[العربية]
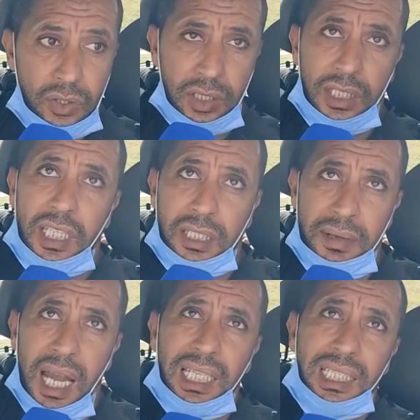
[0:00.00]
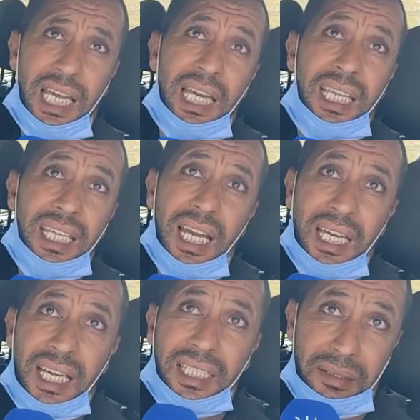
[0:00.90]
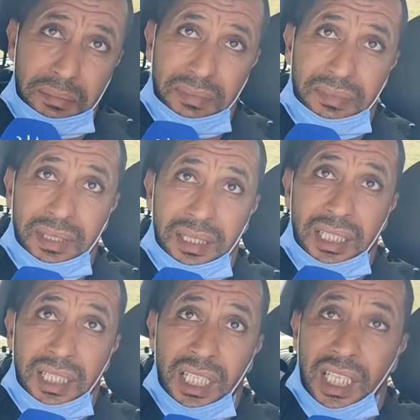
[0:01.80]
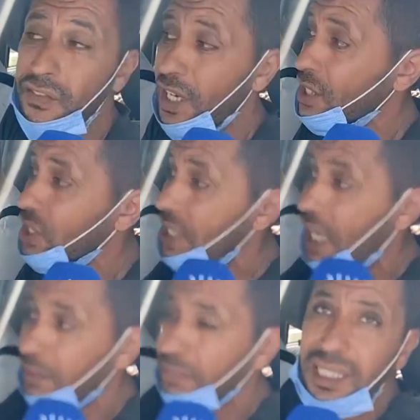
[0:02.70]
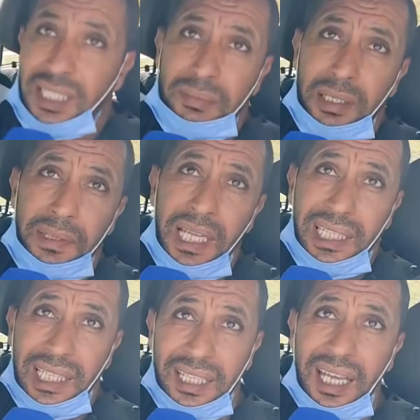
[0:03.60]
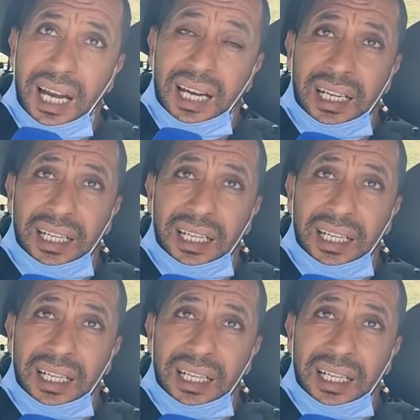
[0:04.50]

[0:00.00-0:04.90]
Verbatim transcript: درك هدرت معاه قلت انا رايح نخدم كيفاه نزيد نحكم تاكسي من البلاد لهنا